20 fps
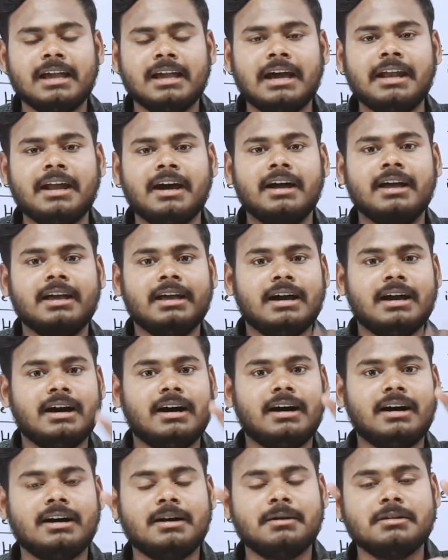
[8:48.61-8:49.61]
है
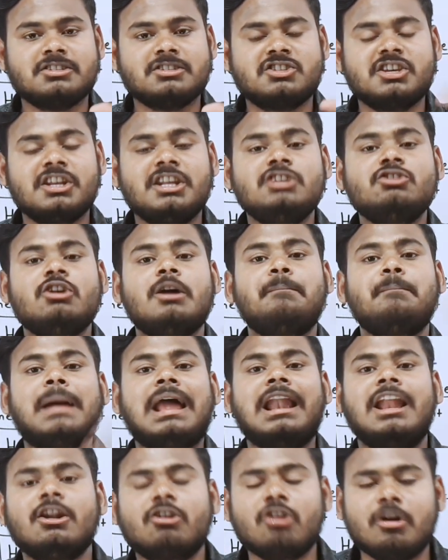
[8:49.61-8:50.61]
ना सीरीज और
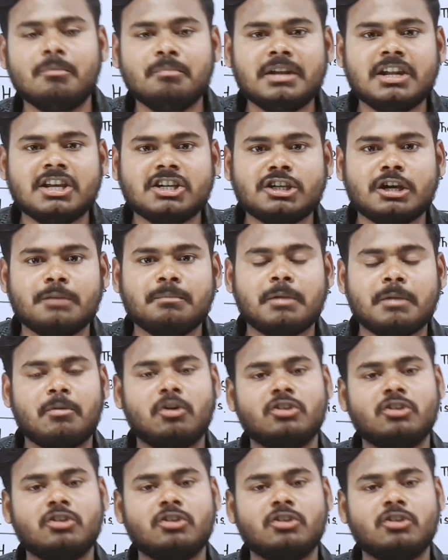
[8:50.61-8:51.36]
पैरेलल कॉम्बिनेशन पर